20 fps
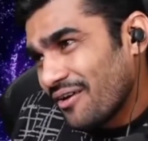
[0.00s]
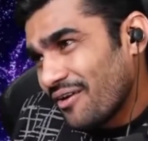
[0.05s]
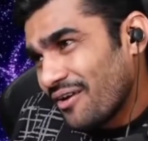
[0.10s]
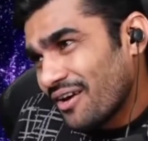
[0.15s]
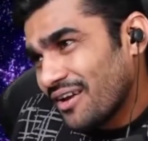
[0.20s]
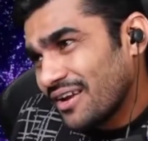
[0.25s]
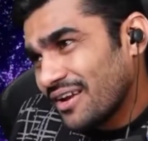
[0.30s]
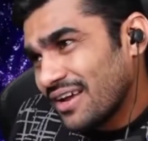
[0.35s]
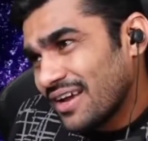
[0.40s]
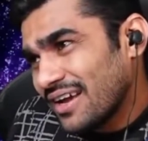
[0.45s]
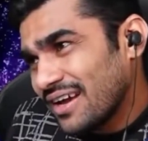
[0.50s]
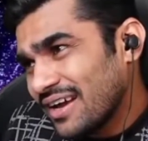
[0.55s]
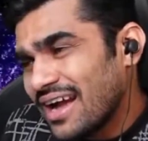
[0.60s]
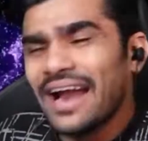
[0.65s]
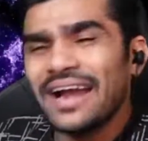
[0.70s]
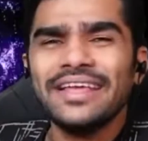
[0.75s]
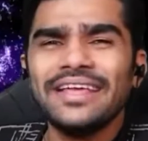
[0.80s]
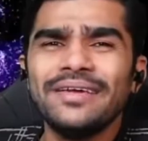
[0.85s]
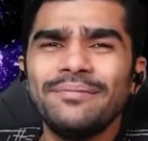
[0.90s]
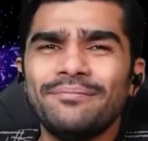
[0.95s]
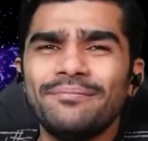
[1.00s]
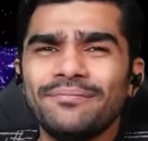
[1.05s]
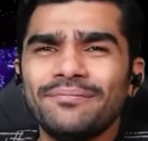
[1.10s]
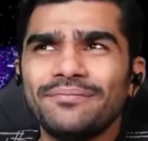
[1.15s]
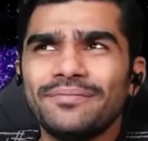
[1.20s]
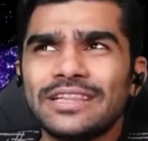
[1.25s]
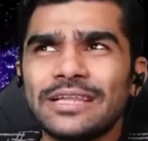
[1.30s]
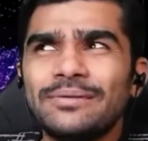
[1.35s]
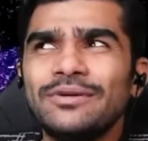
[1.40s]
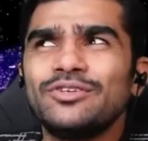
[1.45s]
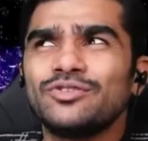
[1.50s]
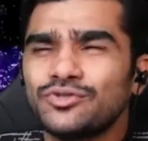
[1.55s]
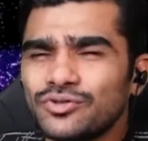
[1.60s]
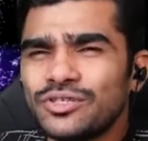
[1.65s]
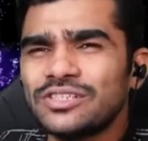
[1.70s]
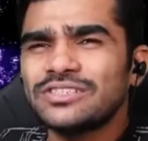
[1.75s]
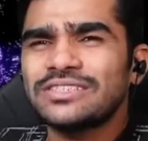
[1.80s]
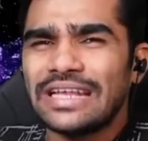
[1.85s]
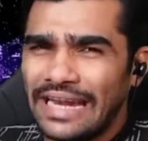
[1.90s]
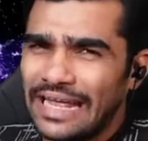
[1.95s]
और गाड़ी मतलब
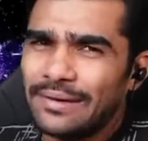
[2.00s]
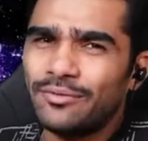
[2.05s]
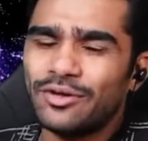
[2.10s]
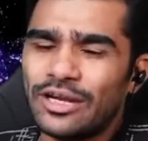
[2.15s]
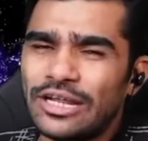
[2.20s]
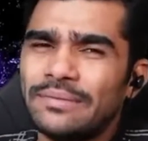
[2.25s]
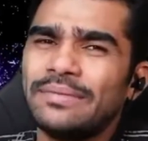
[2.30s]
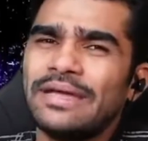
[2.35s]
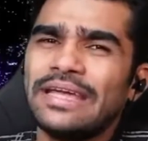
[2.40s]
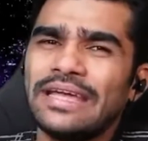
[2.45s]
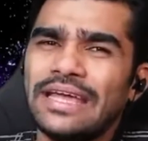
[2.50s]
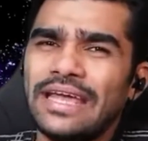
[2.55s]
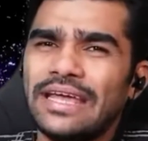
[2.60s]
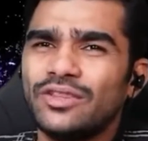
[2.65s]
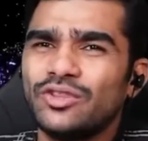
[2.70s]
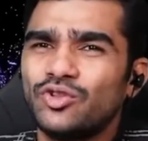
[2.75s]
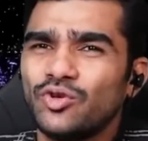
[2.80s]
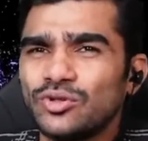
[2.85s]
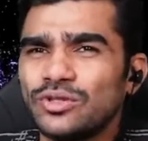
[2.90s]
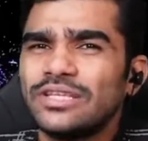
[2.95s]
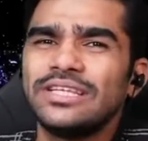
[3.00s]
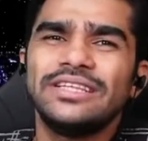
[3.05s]
इंश्योरेंस क्लेम होने में एक दो